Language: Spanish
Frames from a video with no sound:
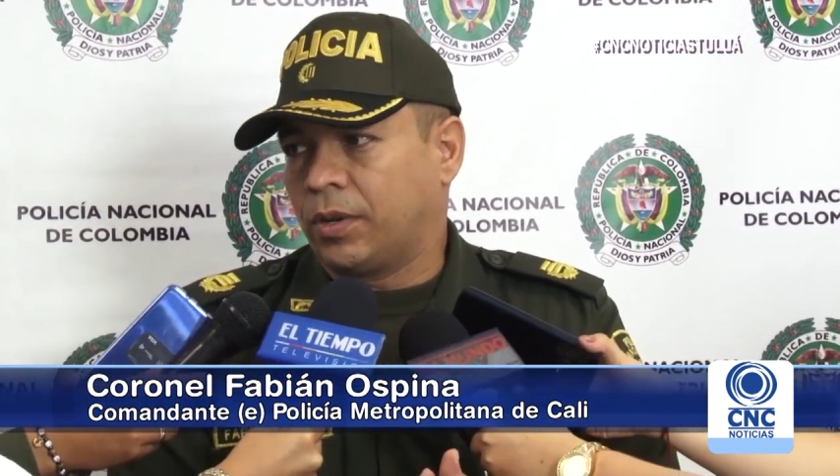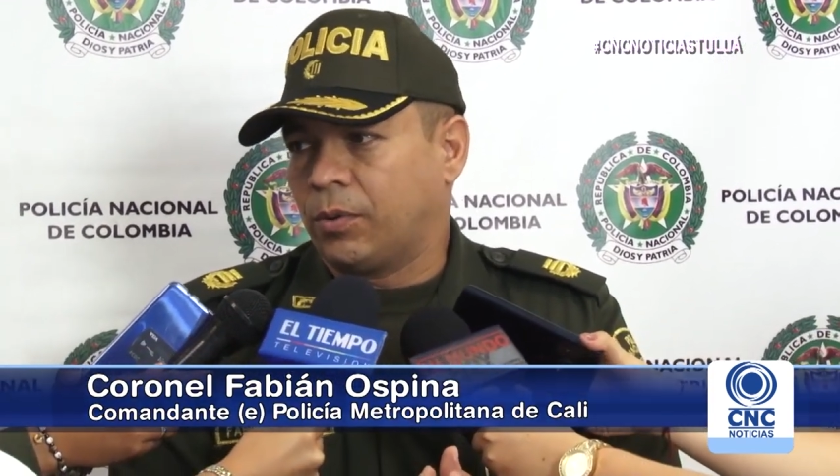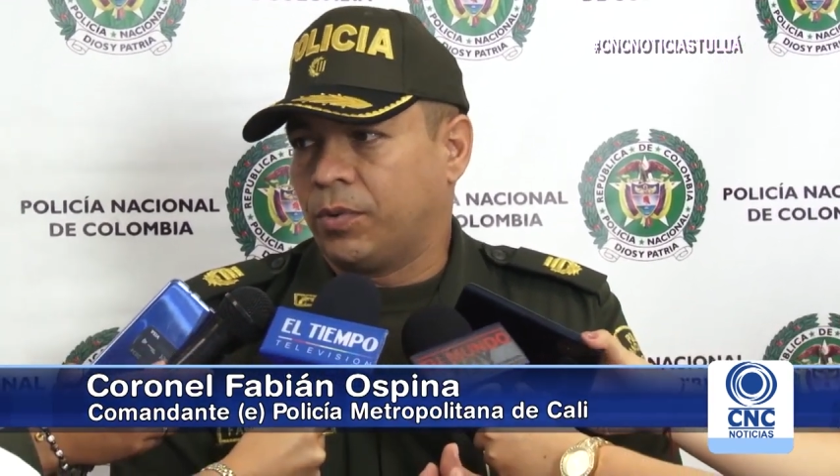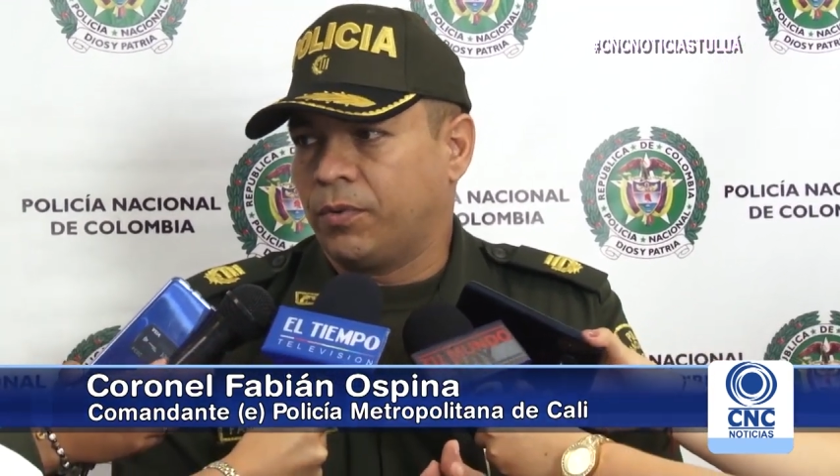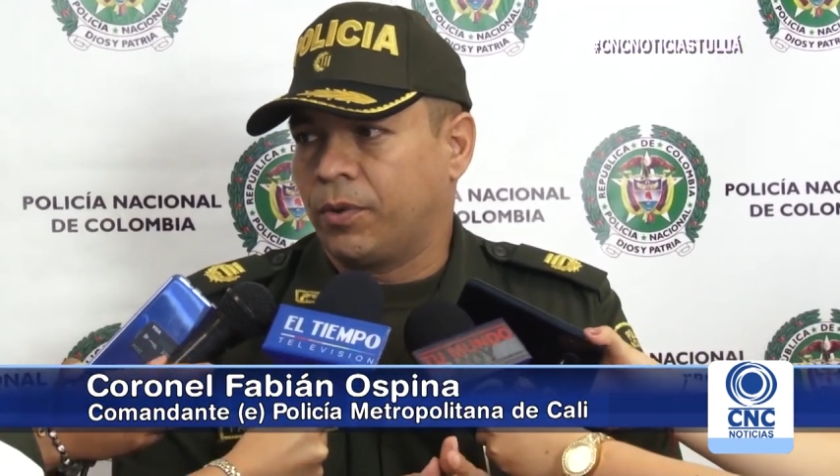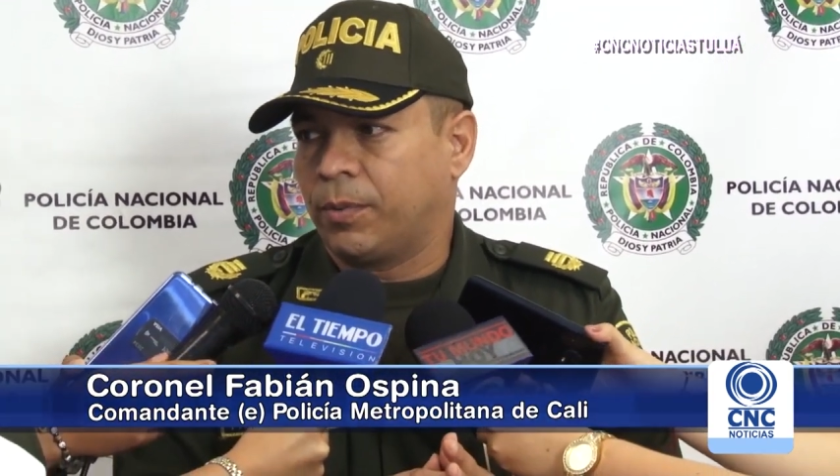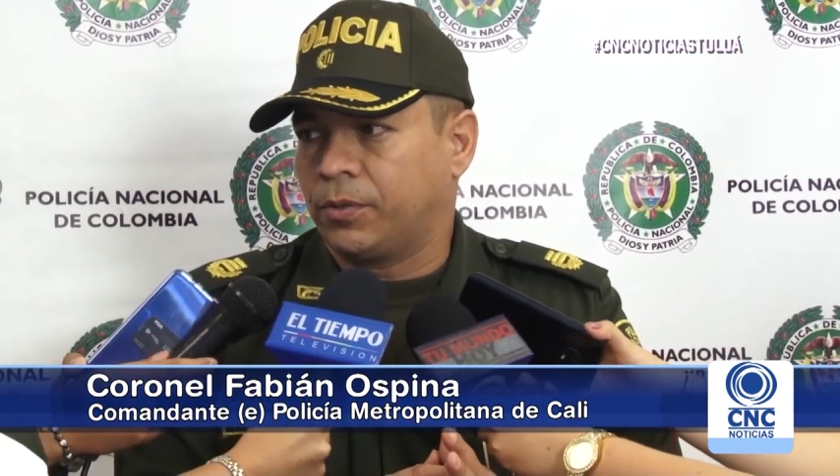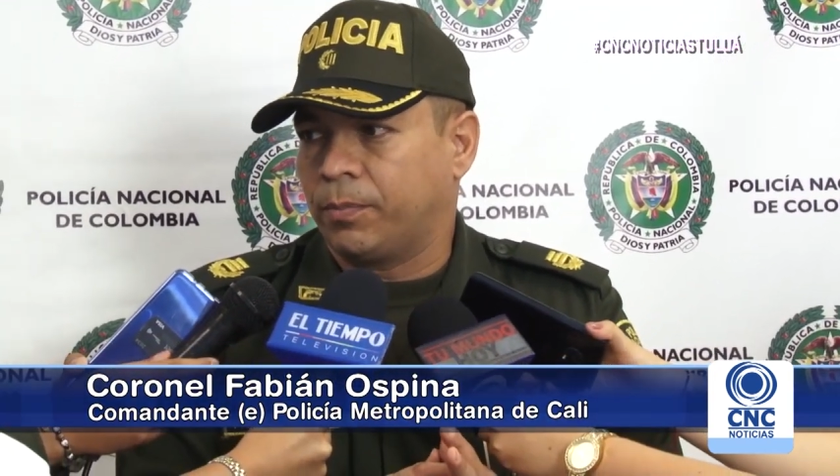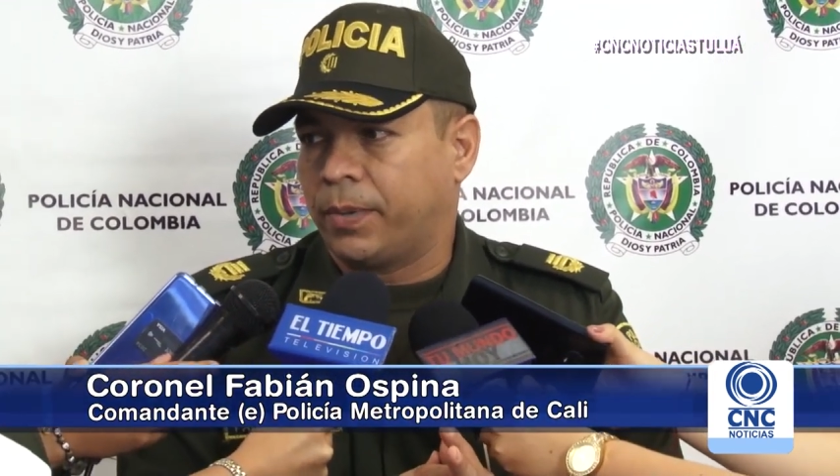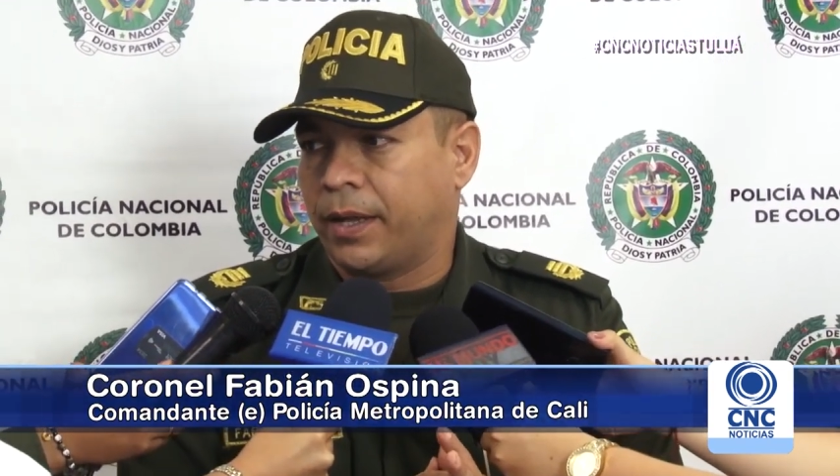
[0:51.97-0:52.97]
alguna
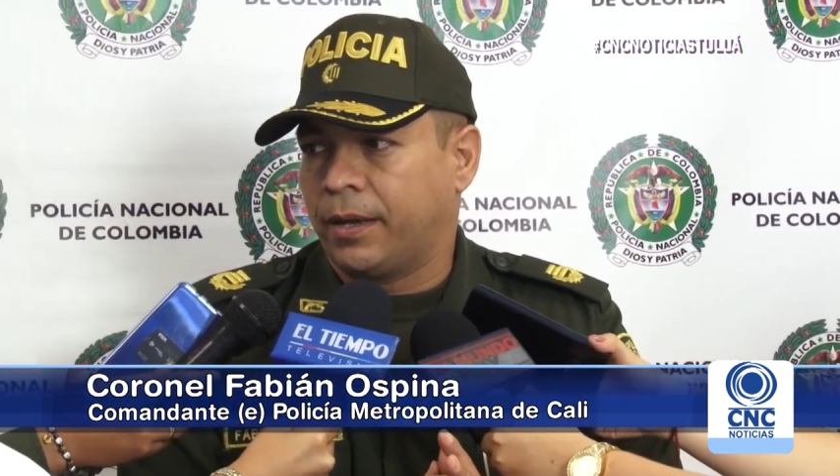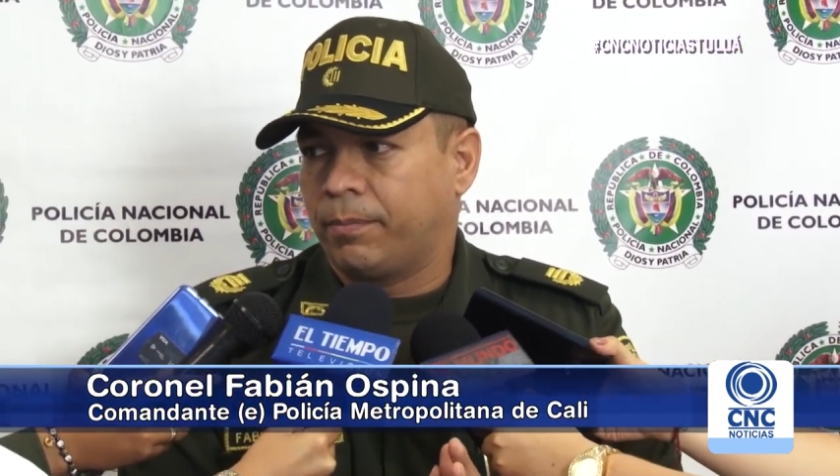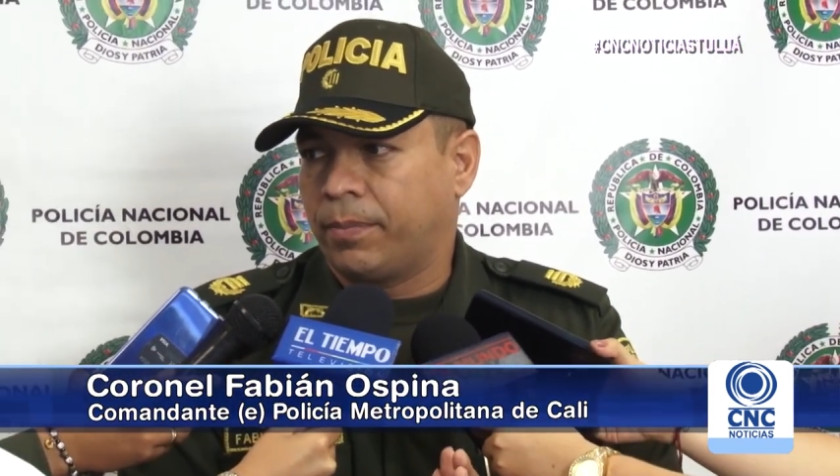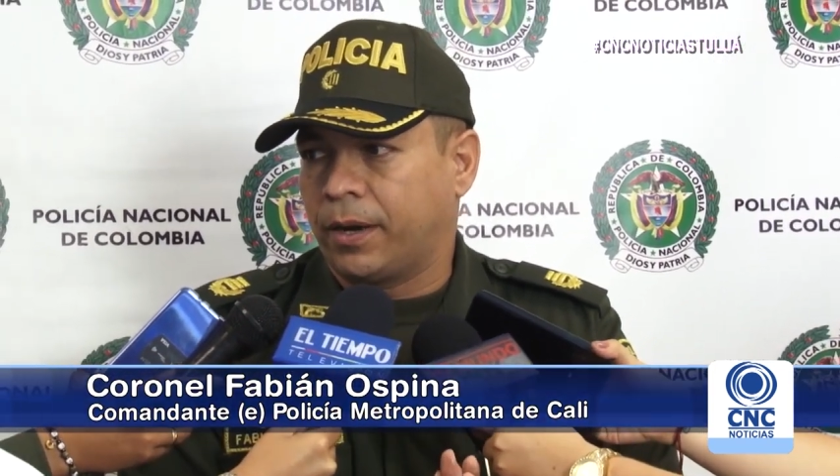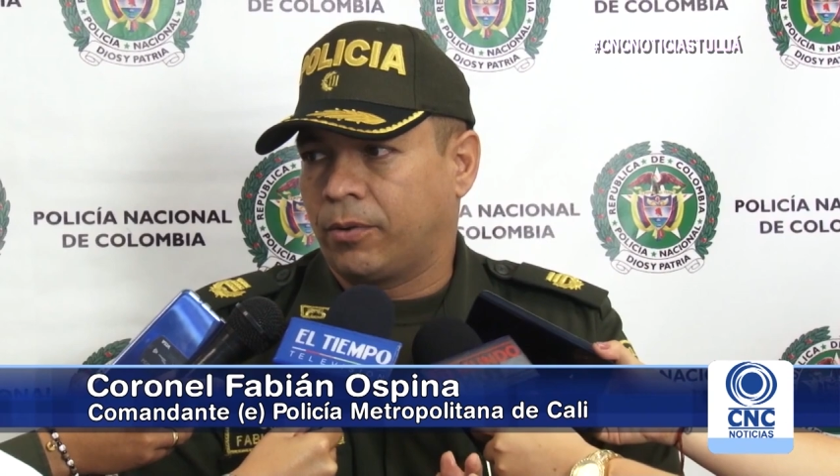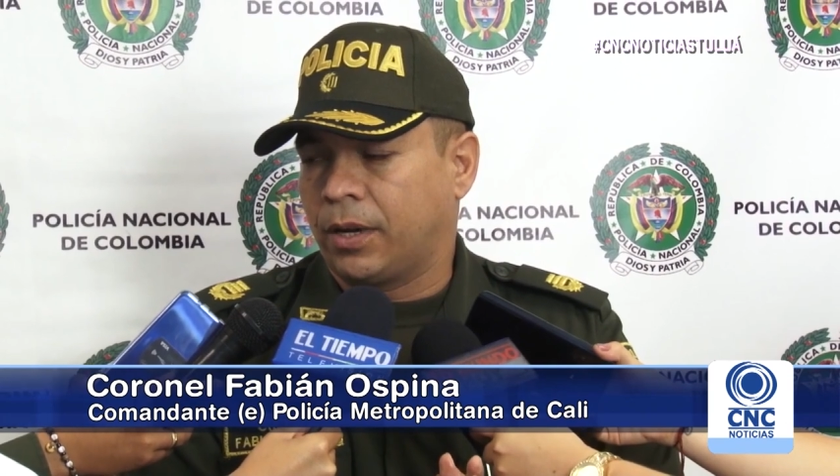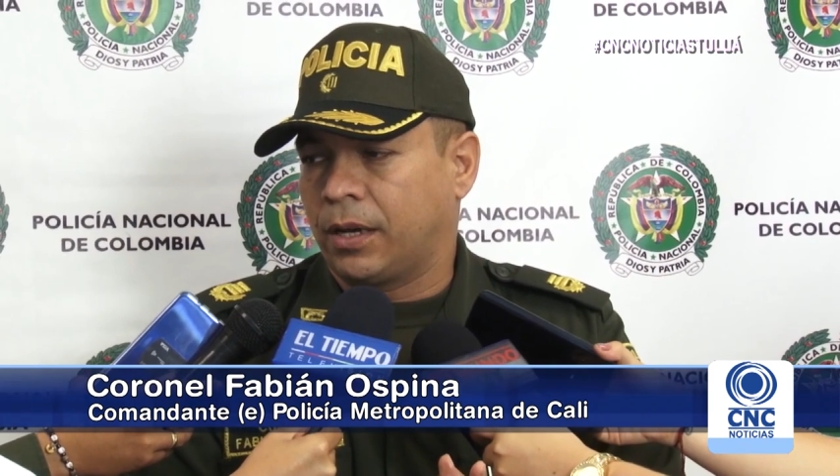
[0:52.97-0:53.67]
información para, para con